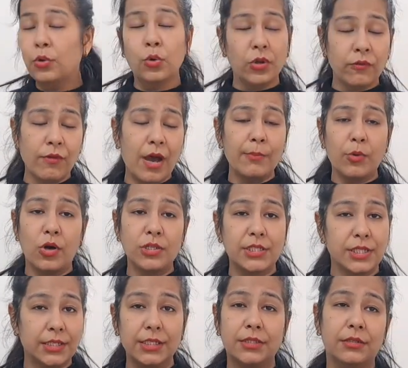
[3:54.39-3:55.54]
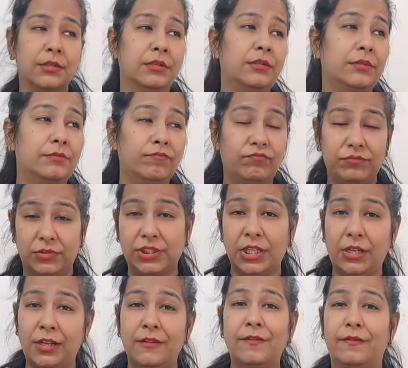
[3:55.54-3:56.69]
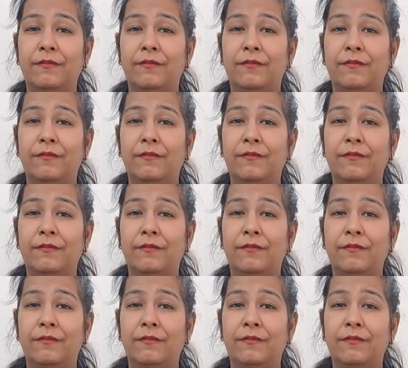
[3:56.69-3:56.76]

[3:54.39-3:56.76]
क्योंकि वहाँ बहुत ज़्यादा चिल्ली